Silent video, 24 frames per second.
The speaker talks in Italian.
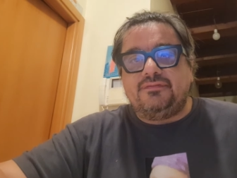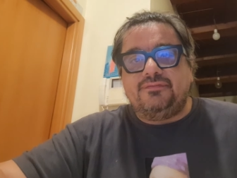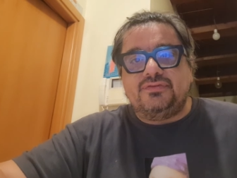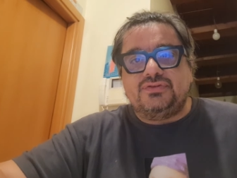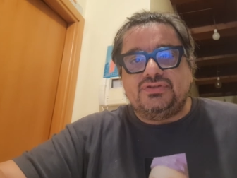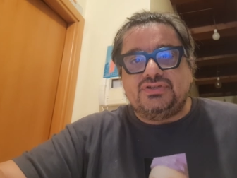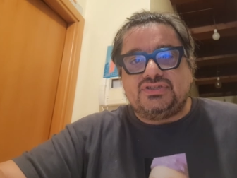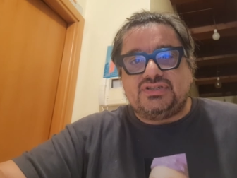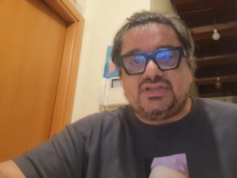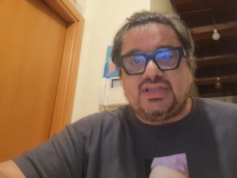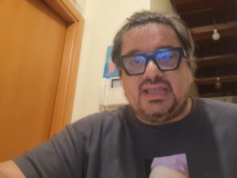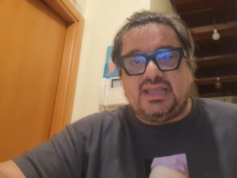
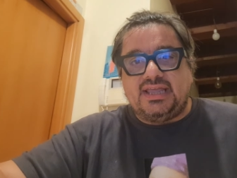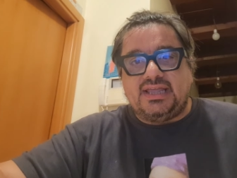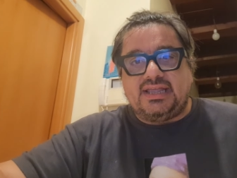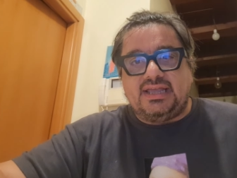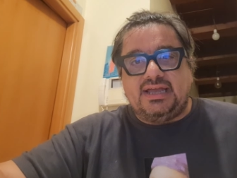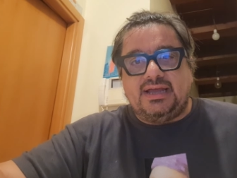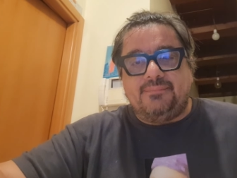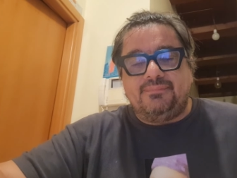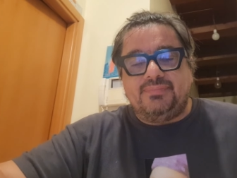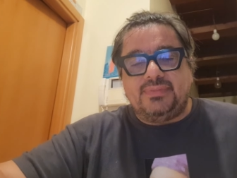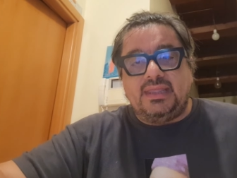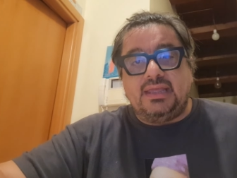
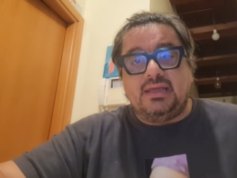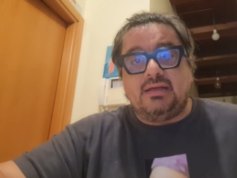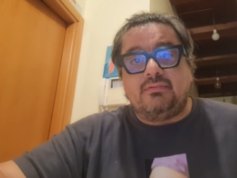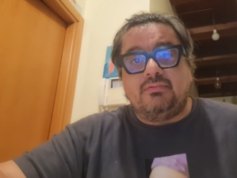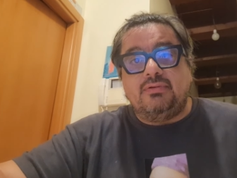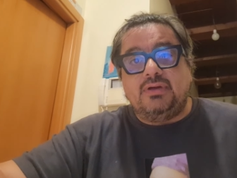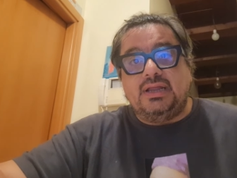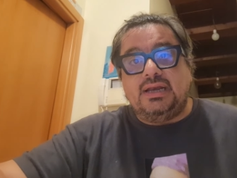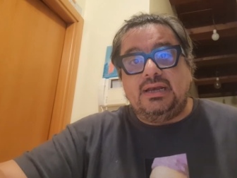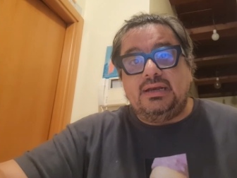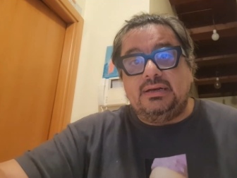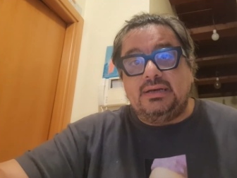Fonseca è
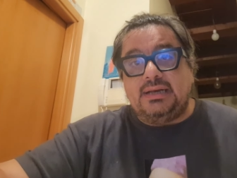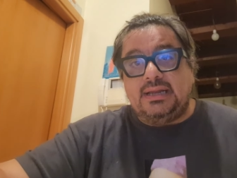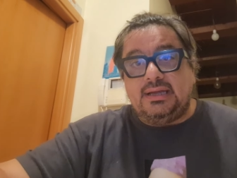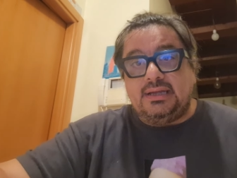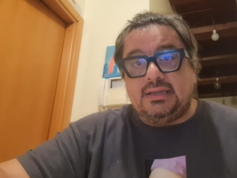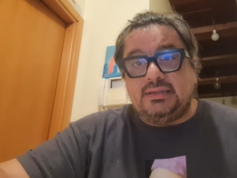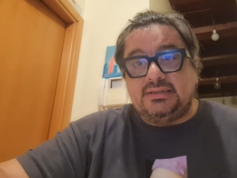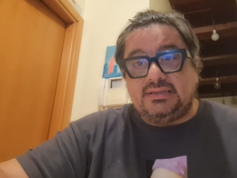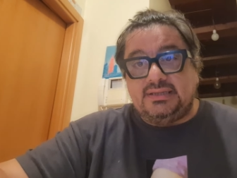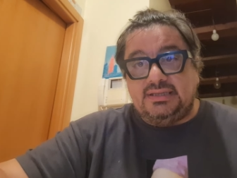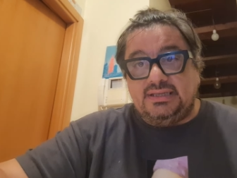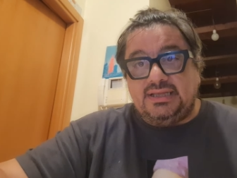
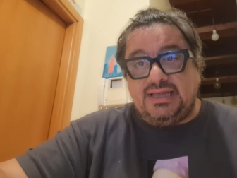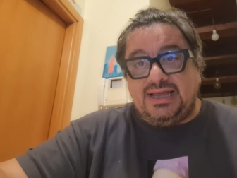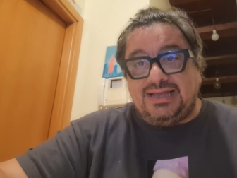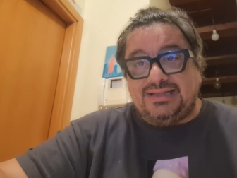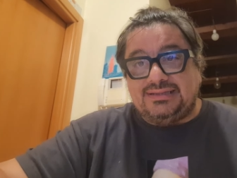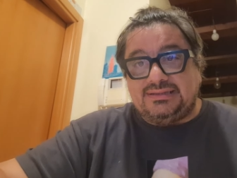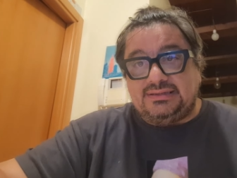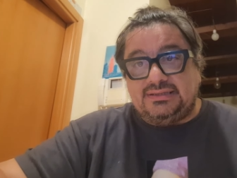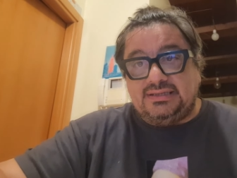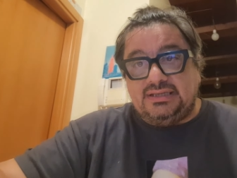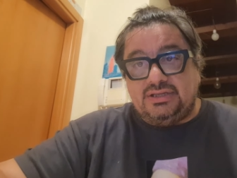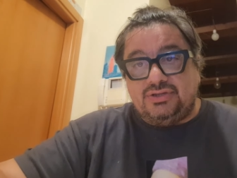quella di
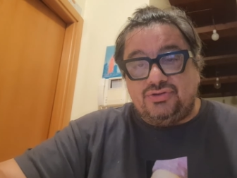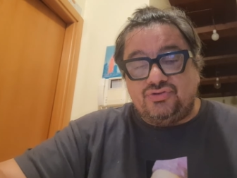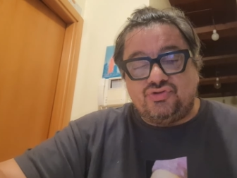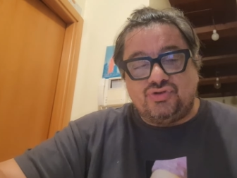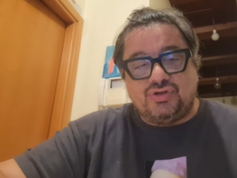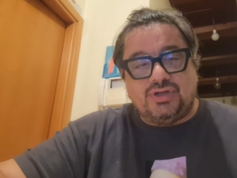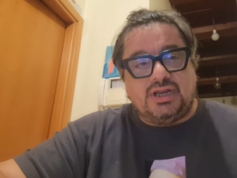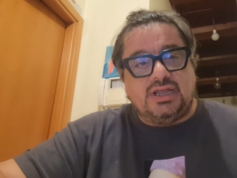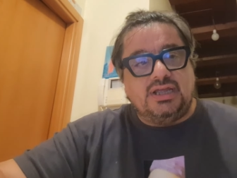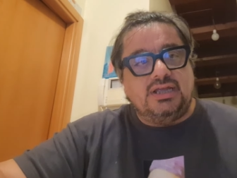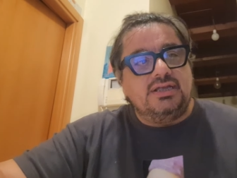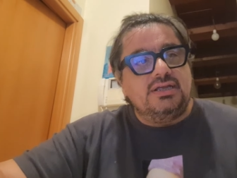
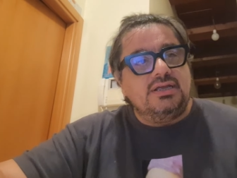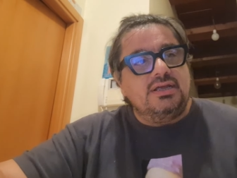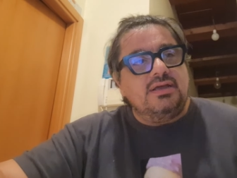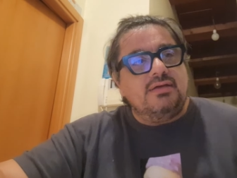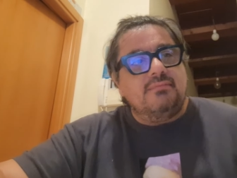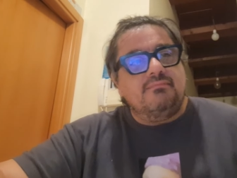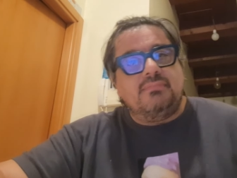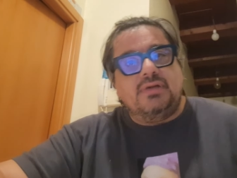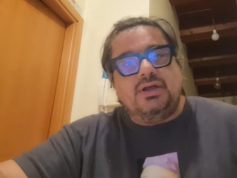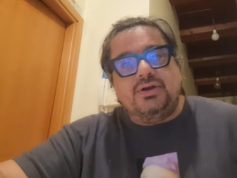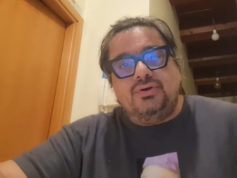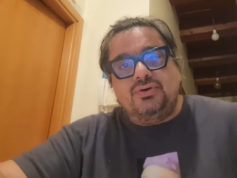attingere,
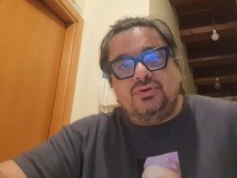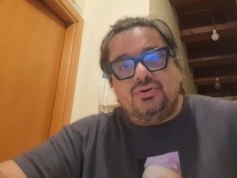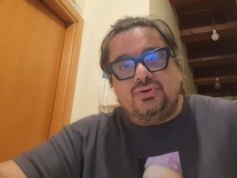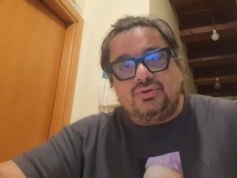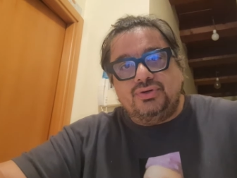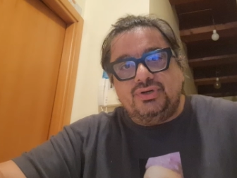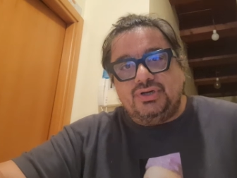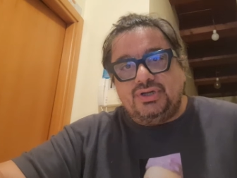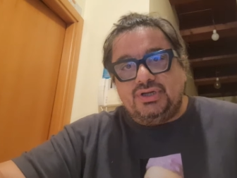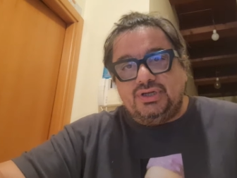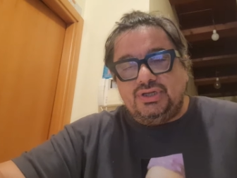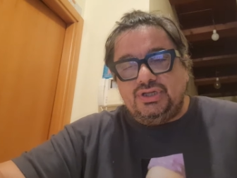ma
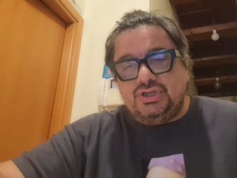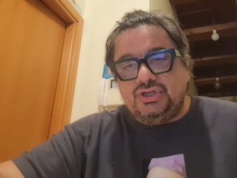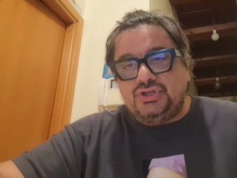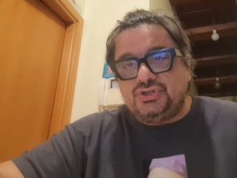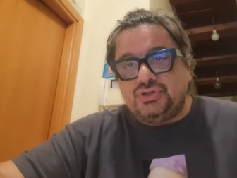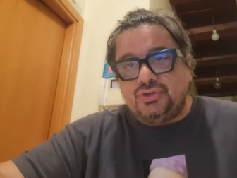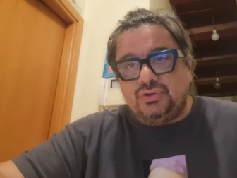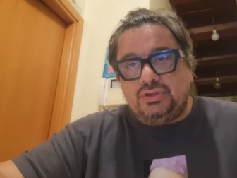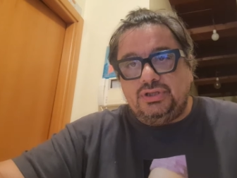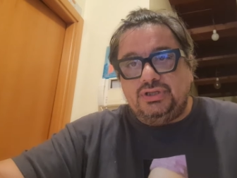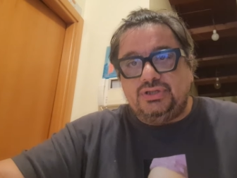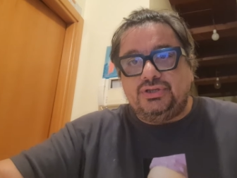non i
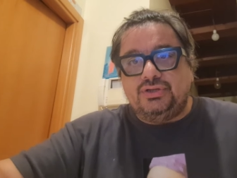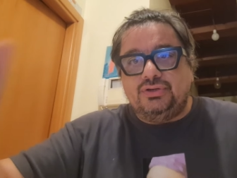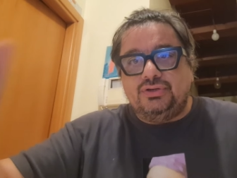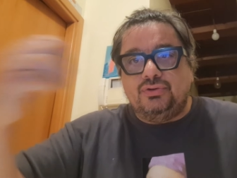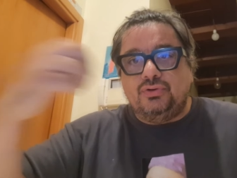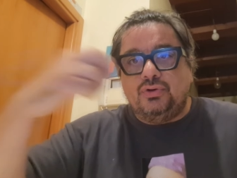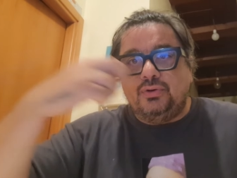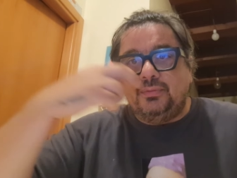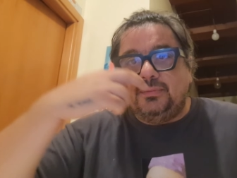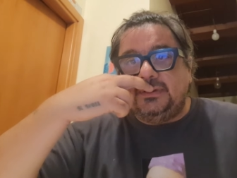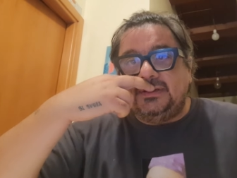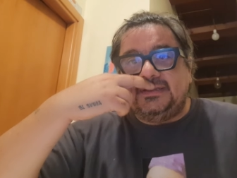soliti
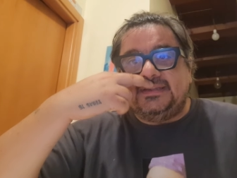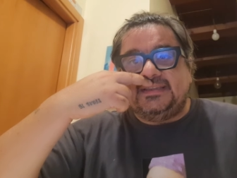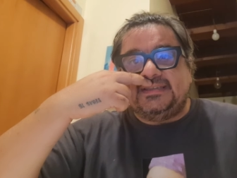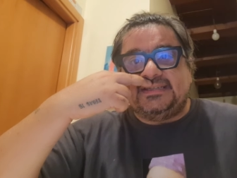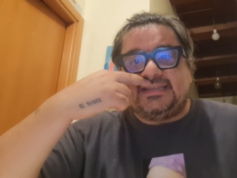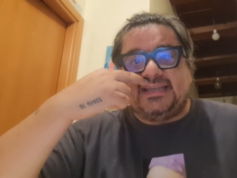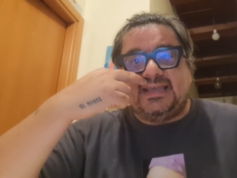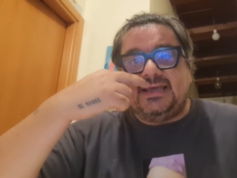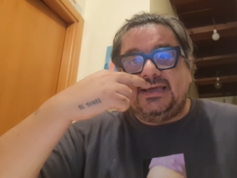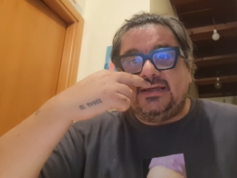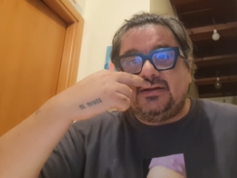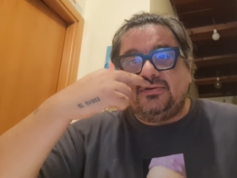nomi,
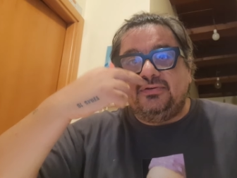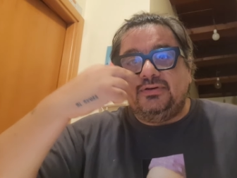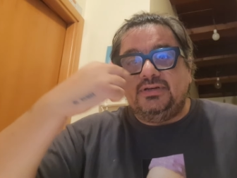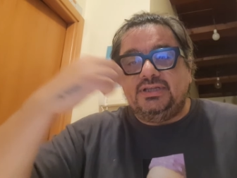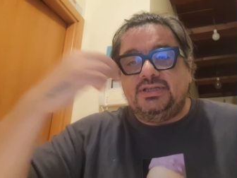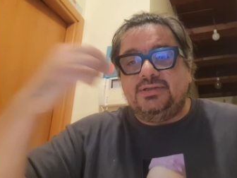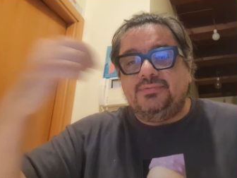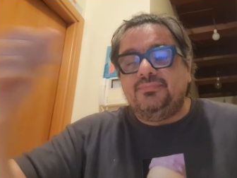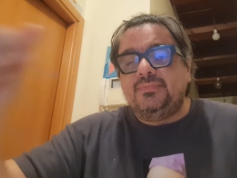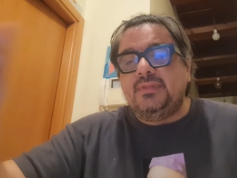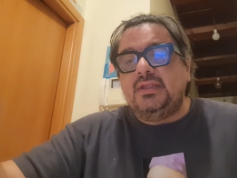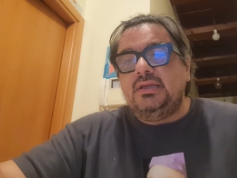
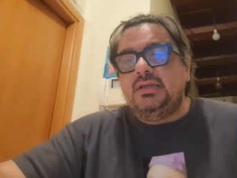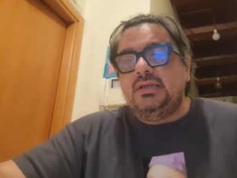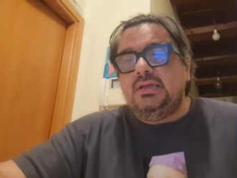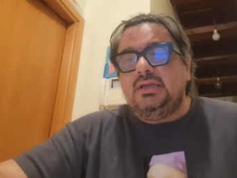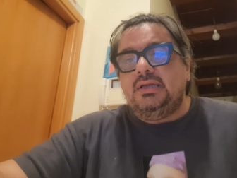Zeroli,